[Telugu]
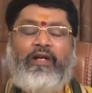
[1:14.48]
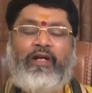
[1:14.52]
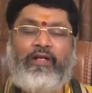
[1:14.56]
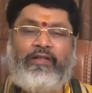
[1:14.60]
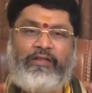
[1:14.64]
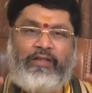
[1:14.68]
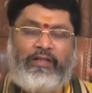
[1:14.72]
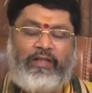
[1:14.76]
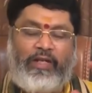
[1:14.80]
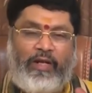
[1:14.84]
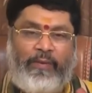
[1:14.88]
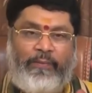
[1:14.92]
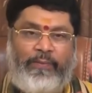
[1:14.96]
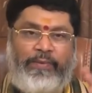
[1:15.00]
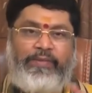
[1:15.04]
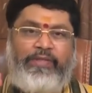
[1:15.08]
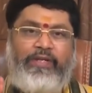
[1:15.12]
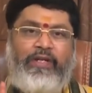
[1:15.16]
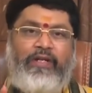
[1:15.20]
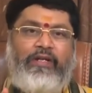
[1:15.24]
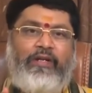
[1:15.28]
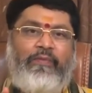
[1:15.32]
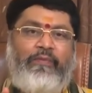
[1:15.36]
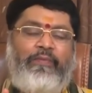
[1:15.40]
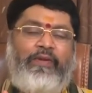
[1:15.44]
అంచేత
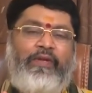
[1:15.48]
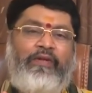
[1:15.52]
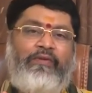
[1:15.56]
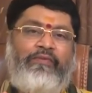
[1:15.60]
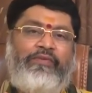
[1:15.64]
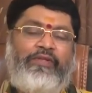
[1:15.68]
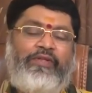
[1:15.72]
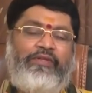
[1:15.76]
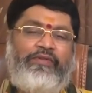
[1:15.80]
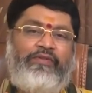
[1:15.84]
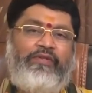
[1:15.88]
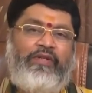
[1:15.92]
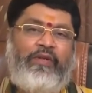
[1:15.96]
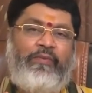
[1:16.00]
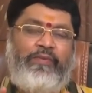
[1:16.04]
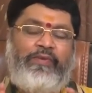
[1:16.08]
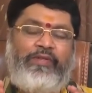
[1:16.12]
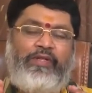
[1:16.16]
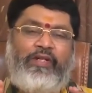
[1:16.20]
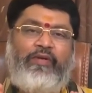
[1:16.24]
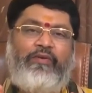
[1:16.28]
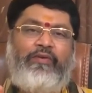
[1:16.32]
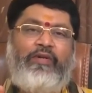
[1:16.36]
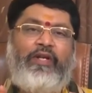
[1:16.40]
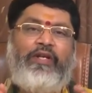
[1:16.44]
అభిషేక ప్రియం చేస్తున్న
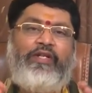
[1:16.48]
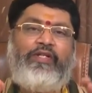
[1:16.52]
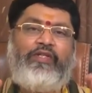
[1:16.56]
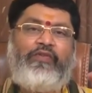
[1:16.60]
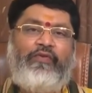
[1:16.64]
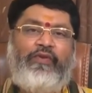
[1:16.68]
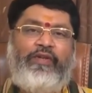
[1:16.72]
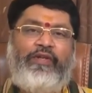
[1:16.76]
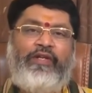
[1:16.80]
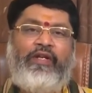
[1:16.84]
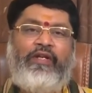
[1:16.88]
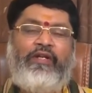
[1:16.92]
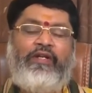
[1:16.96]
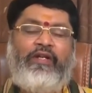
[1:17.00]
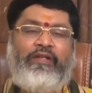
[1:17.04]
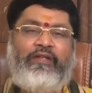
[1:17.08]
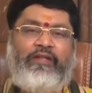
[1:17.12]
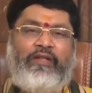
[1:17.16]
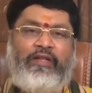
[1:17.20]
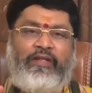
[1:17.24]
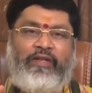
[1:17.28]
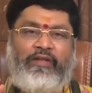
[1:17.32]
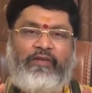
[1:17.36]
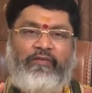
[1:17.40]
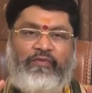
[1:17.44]
అభిషేకం అంటే ఐశ్వర్యానికి
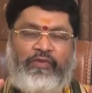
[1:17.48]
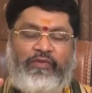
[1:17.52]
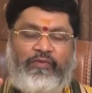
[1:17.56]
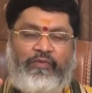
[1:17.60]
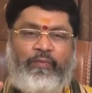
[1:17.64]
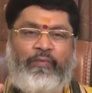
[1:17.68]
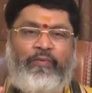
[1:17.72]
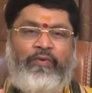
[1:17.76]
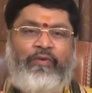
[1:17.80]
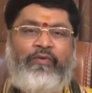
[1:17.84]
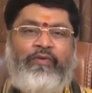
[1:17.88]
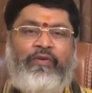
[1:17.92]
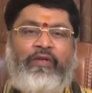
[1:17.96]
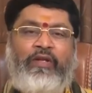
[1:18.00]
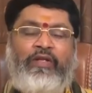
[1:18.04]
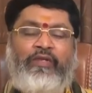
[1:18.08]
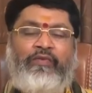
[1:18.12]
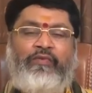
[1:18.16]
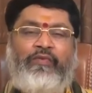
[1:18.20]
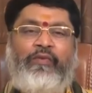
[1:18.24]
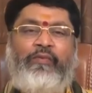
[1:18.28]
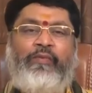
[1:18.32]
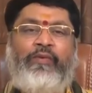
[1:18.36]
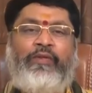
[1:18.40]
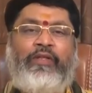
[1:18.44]
అంతటి విశ్వంలో ఉన్న
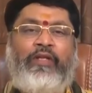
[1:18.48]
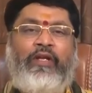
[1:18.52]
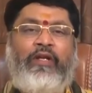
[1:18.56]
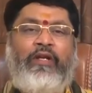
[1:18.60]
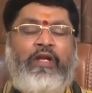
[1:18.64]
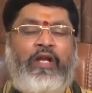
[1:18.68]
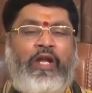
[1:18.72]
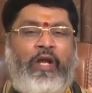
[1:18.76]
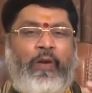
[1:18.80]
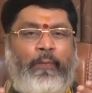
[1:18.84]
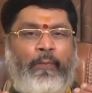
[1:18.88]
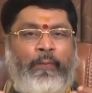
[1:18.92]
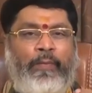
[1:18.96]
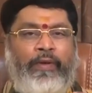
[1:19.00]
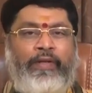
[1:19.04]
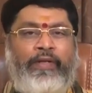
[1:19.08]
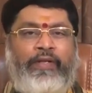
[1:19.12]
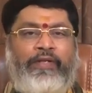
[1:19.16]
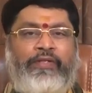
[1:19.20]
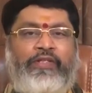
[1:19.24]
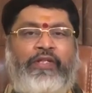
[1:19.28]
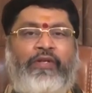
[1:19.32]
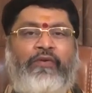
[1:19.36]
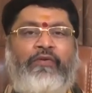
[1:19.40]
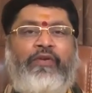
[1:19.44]
ఐశ్వర్యం అంతా మనకి
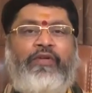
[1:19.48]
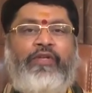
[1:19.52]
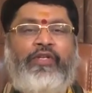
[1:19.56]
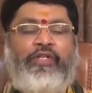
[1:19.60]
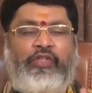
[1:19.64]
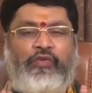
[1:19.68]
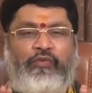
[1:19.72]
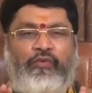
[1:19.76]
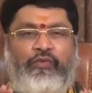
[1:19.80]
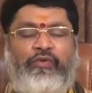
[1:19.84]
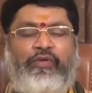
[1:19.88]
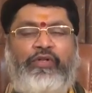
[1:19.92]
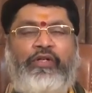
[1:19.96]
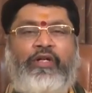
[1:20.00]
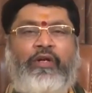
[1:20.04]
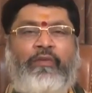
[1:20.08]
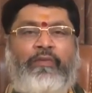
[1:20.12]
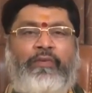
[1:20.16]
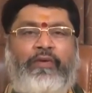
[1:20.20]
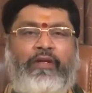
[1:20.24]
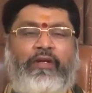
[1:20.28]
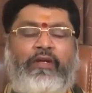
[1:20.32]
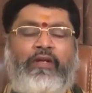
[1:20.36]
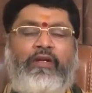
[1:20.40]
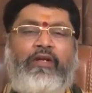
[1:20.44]
ఇచ్చేవాడు ఈశ్వరుడు
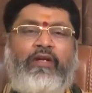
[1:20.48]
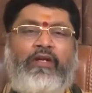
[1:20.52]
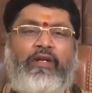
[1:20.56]
కాబట్టి